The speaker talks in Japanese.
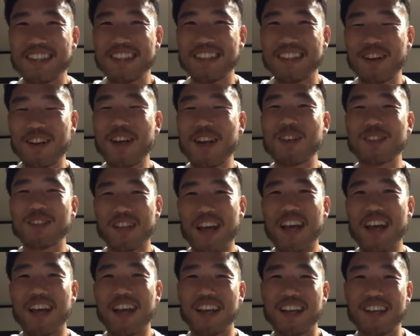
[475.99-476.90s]
わかるよ
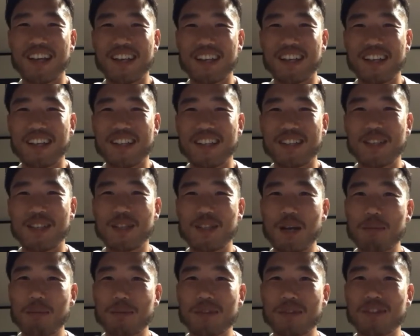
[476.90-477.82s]
ねだ多
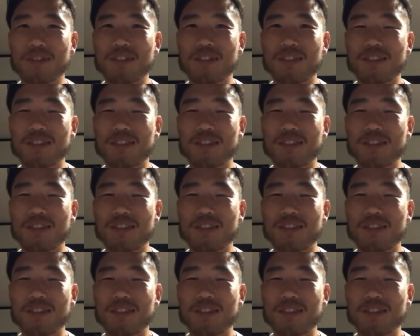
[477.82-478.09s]
分、